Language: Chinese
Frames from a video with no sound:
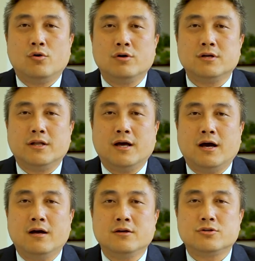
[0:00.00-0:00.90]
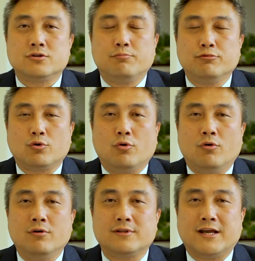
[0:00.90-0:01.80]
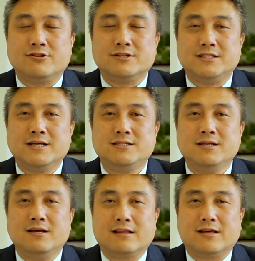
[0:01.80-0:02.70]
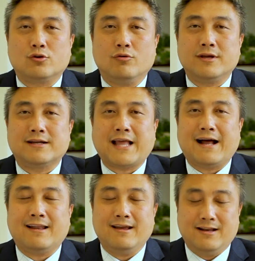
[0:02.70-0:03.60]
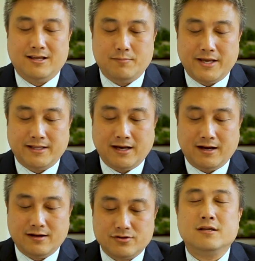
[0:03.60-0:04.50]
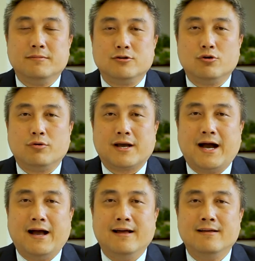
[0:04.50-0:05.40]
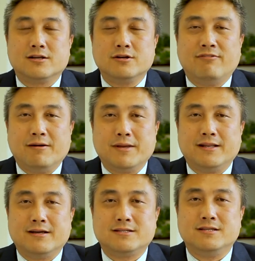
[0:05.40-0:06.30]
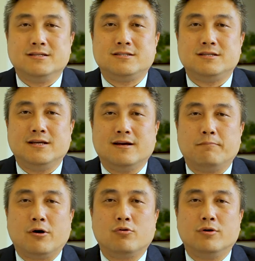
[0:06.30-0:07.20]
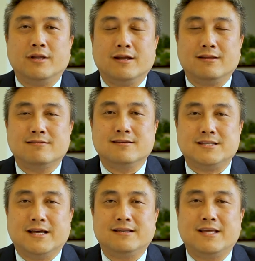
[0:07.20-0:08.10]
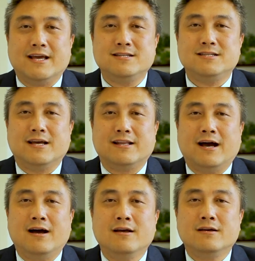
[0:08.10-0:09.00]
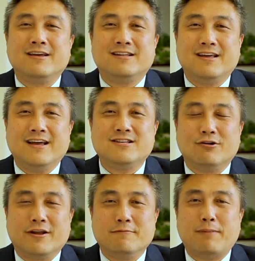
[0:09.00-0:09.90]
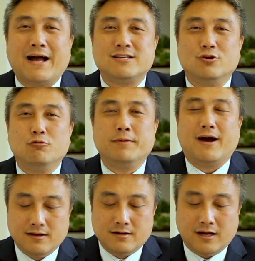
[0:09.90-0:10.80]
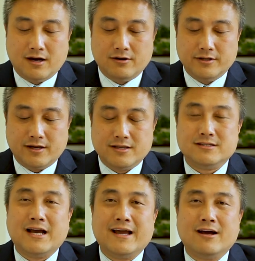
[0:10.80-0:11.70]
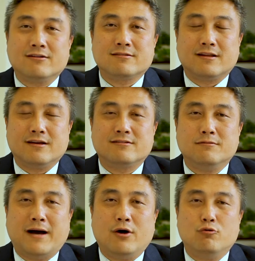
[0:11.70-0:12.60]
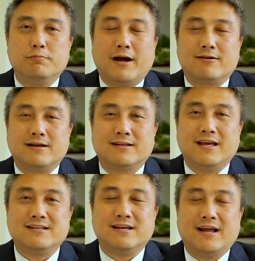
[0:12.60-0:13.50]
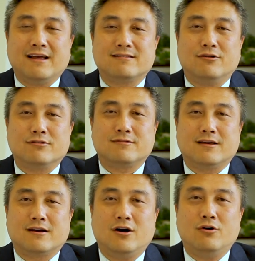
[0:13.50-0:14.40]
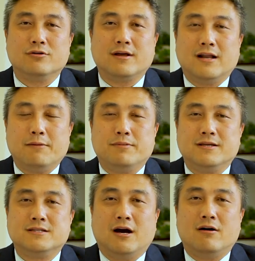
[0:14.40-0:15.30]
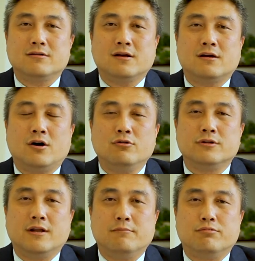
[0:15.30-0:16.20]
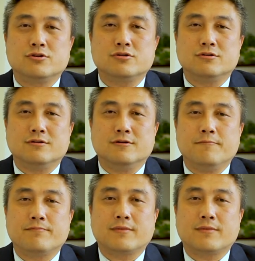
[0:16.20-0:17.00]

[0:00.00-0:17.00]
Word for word: 或者呢是不同但是接近，在同一个大类里面的。移民局会看这方面的信息，包括呢你此前填写的E T A 九零八九 表，然后呢以及 I 一四零 四八五 表上填写的 S O C Code 来比较。这个 Code 呢不是